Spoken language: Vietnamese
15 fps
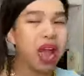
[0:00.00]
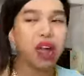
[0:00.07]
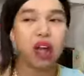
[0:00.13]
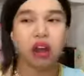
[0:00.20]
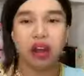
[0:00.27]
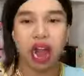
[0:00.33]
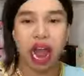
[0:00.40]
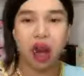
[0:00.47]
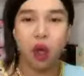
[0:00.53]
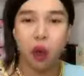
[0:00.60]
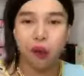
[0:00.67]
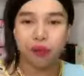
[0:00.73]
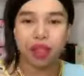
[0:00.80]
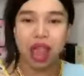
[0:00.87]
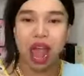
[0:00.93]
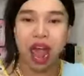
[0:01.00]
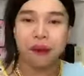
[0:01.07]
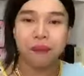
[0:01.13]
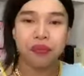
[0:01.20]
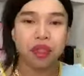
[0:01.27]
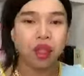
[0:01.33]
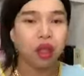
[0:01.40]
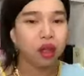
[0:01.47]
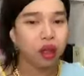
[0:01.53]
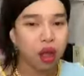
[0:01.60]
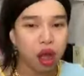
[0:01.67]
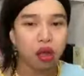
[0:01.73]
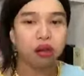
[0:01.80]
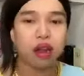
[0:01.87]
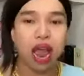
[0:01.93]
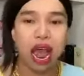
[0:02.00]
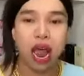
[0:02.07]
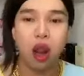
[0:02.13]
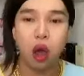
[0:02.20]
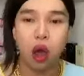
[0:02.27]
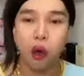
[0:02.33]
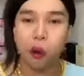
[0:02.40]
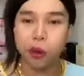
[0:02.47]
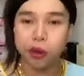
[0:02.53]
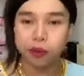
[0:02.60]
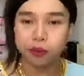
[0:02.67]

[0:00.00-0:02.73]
giá cực rẻ luôn nha Cực rẻ luôn